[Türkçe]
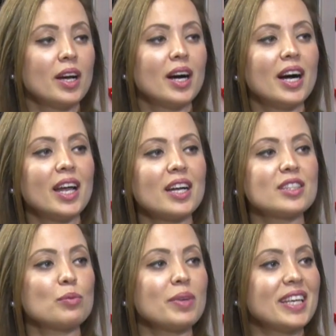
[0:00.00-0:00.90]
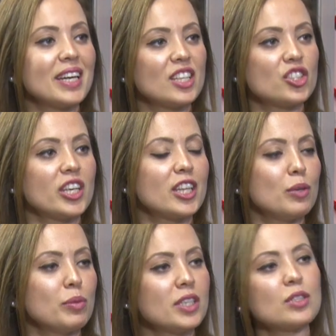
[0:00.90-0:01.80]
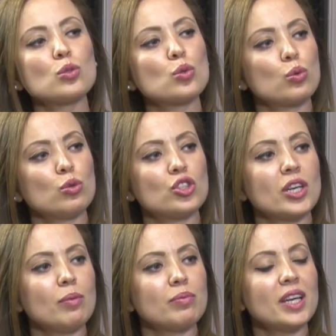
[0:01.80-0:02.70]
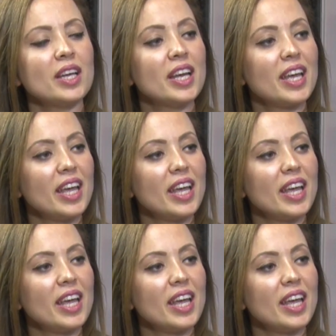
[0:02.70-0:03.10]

hayatıma gerçekliğime nasıl sokacağımla